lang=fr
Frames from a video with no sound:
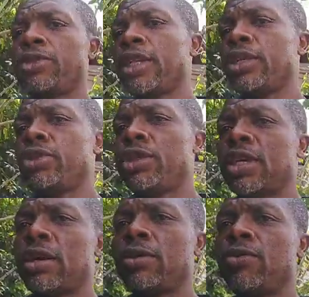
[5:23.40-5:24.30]
vous êtes
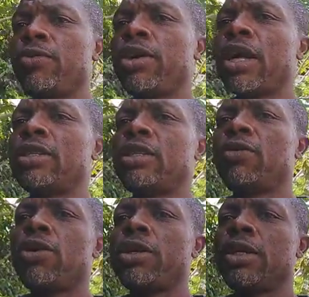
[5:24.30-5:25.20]
étudiant, vous pouvez lancer
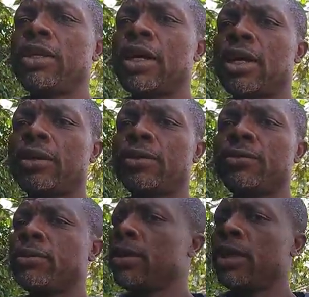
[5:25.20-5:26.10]
un hectare.
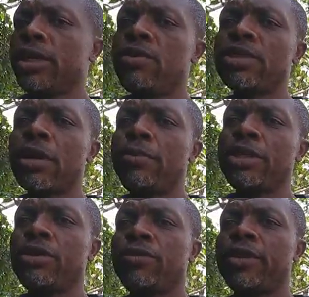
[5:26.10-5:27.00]
Rien ne vous
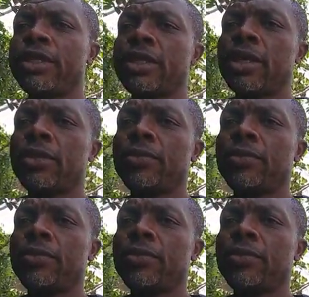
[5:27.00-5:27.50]
empêche de faire ça.